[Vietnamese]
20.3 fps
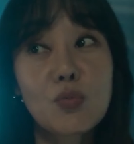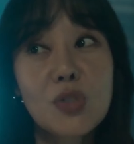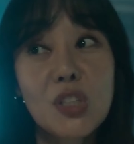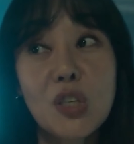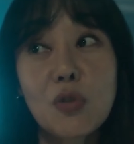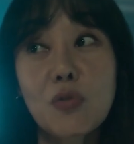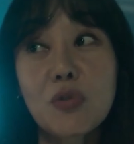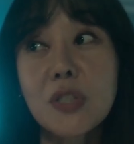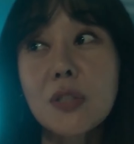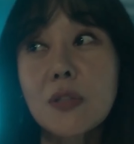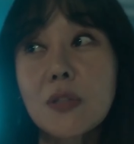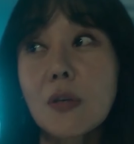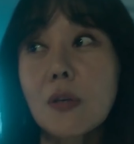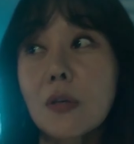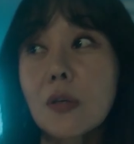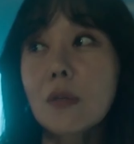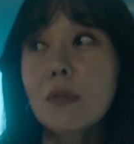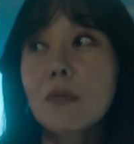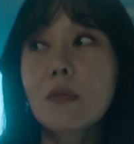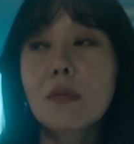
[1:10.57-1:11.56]
Muốn đối phó
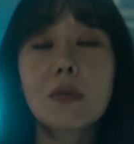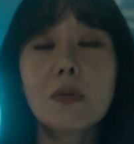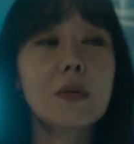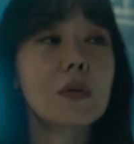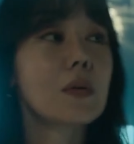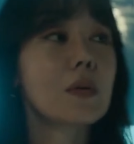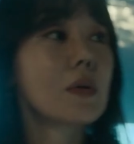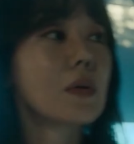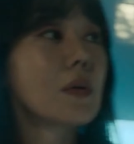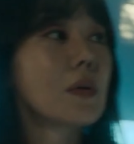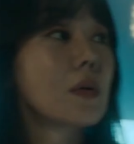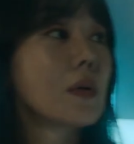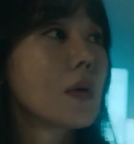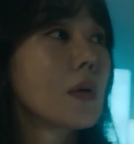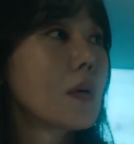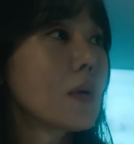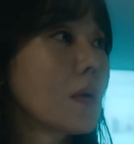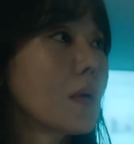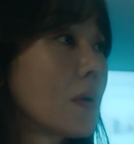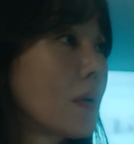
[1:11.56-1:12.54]
với bọn họ,
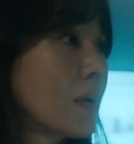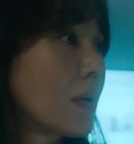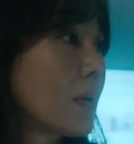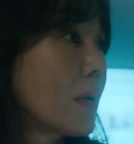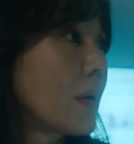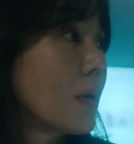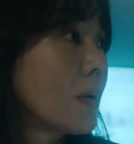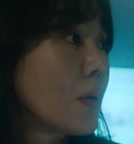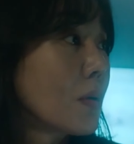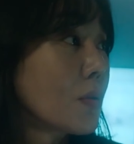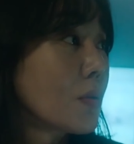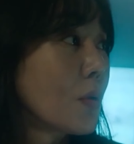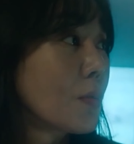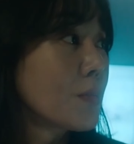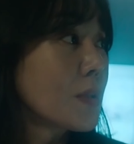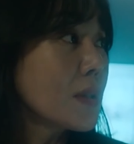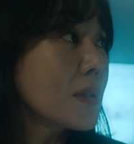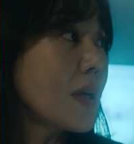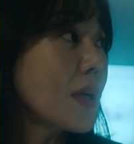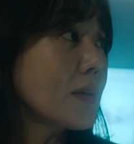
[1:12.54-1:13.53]
cảnh sát cần phải đồng
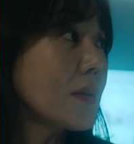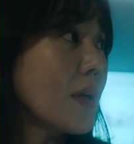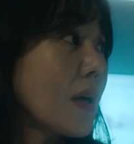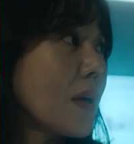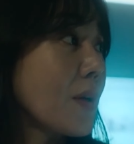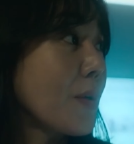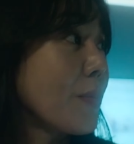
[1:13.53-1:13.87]
tâm hiệp lực.